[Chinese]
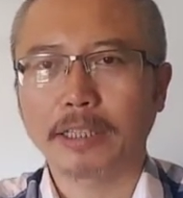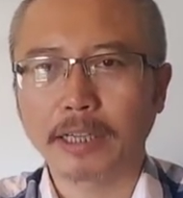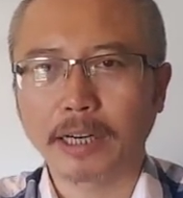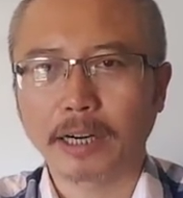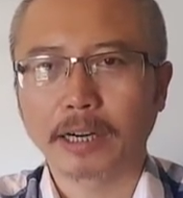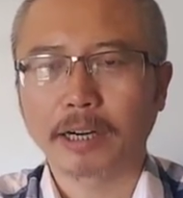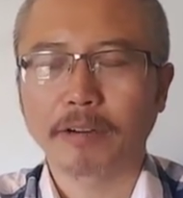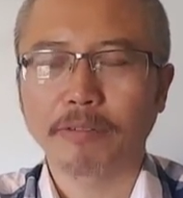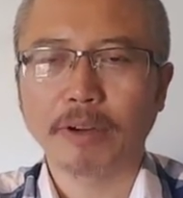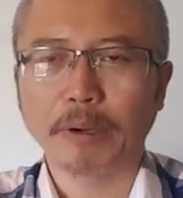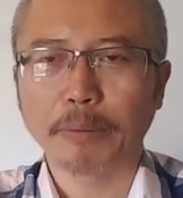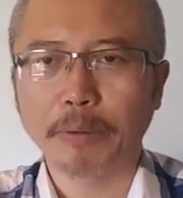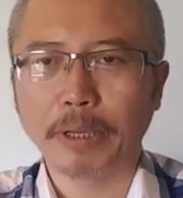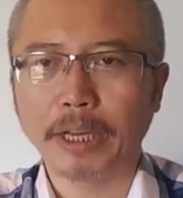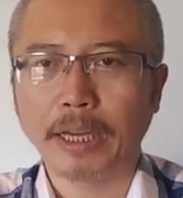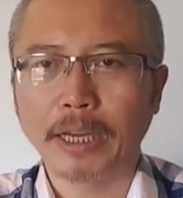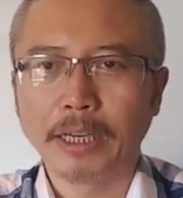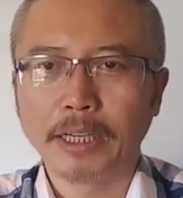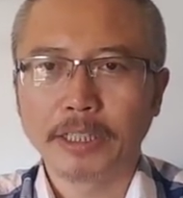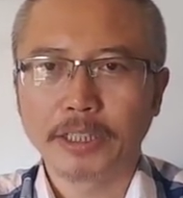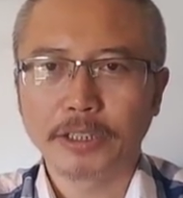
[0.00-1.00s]
第二个方面
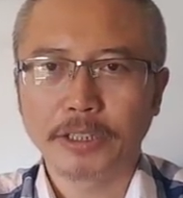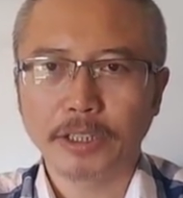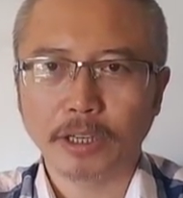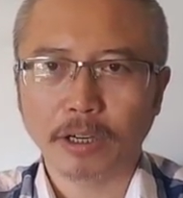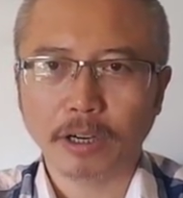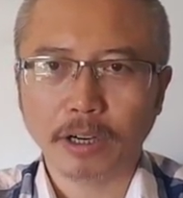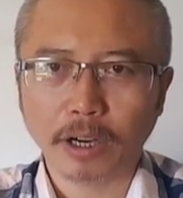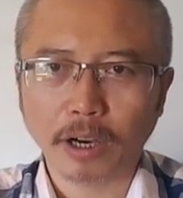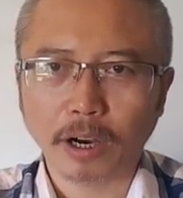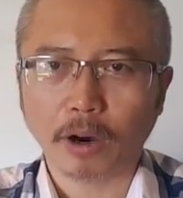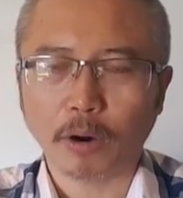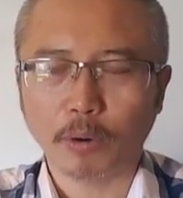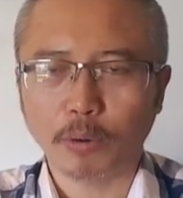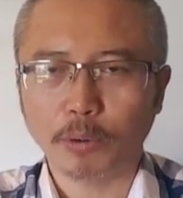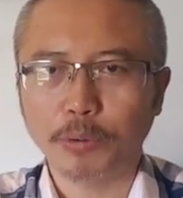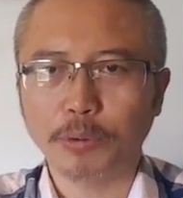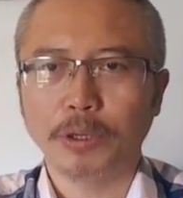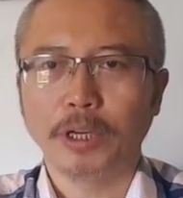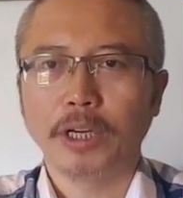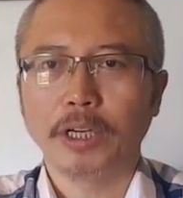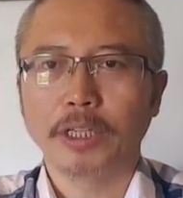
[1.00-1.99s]
呢是要考
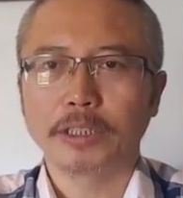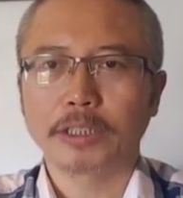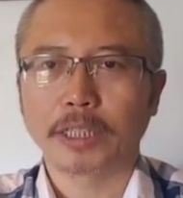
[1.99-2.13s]
虑